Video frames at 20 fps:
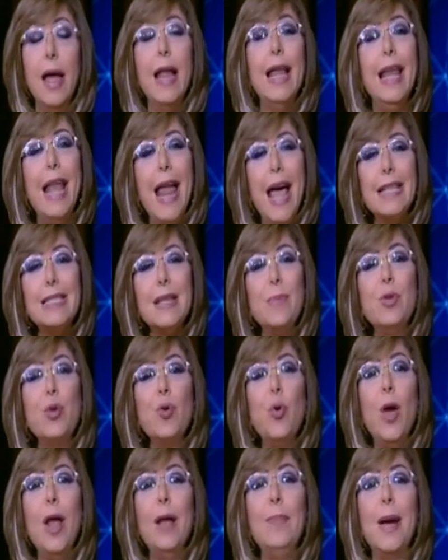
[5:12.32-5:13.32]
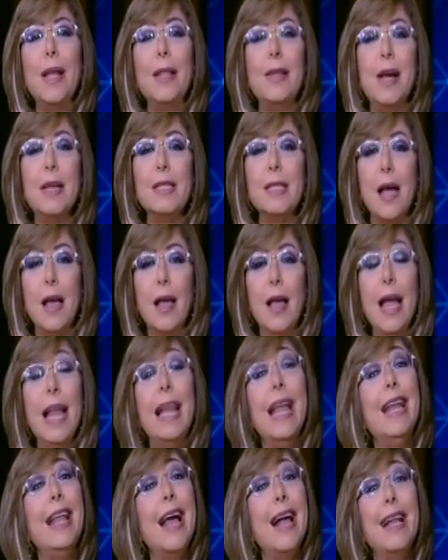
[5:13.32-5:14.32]
لازم تروح المدرسه
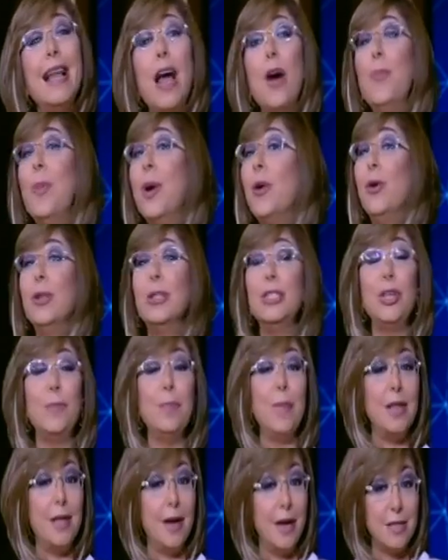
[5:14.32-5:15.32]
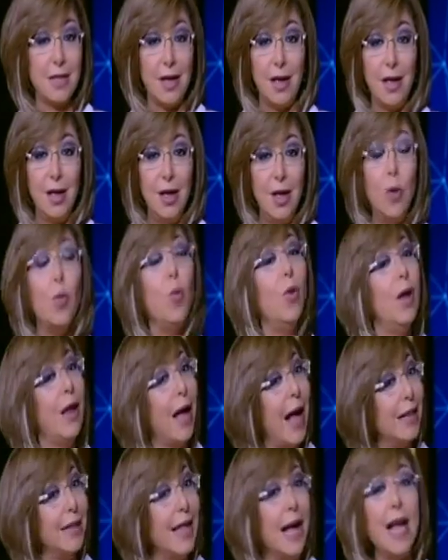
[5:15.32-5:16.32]
لانك لو ما رحتش المدرسه
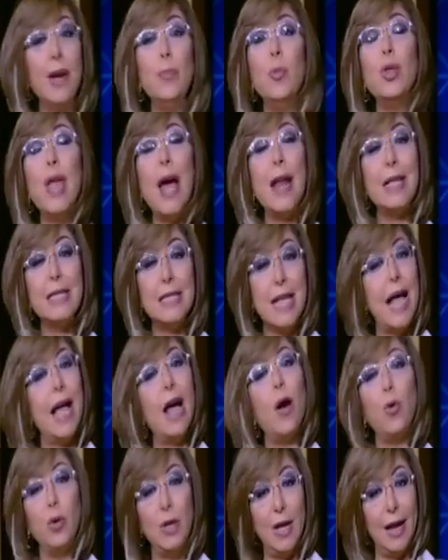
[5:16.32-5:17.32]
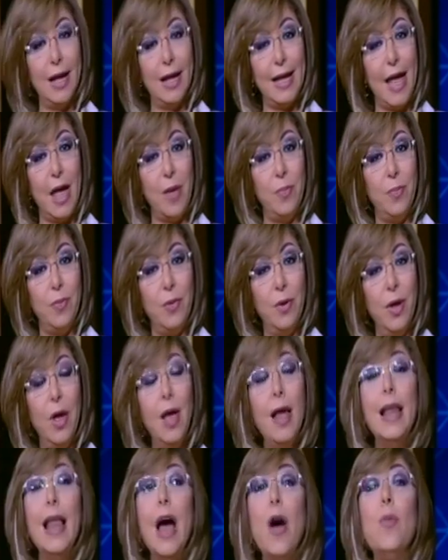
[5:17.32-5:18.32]
وعندك المدرس هياخد الغياب
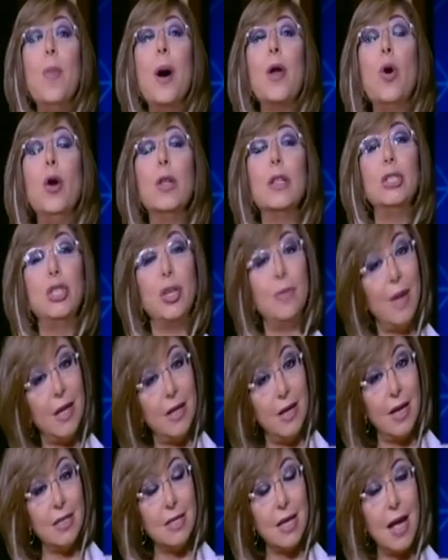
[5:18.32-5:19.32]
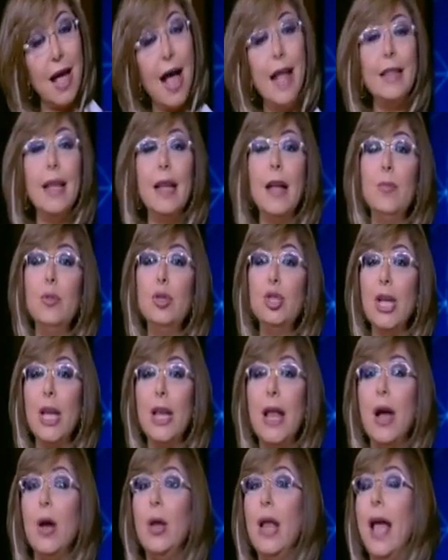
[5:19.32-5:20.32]
لو ما رحتش المدرسه عندنا
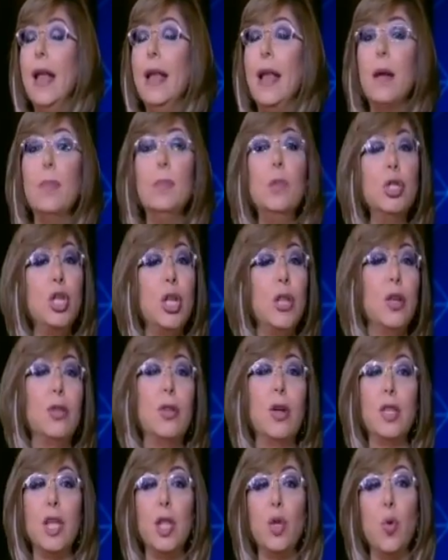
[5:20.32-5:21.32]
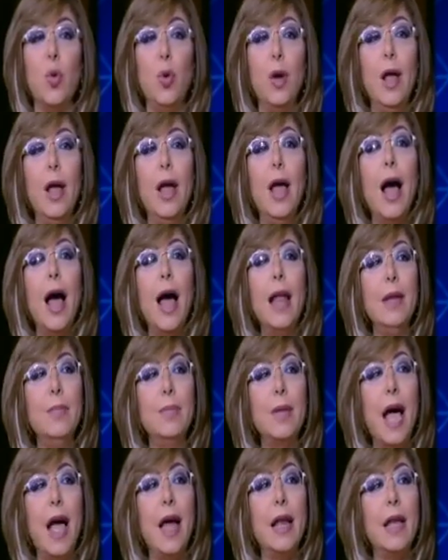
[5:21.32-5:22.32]
مشكله لانك مش هتقدر تدخل
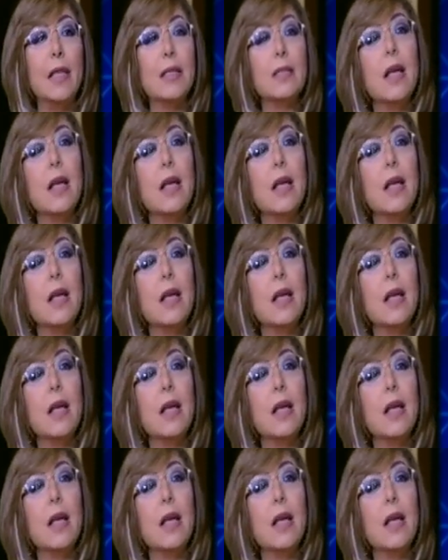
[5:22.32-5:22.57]
الامتحانات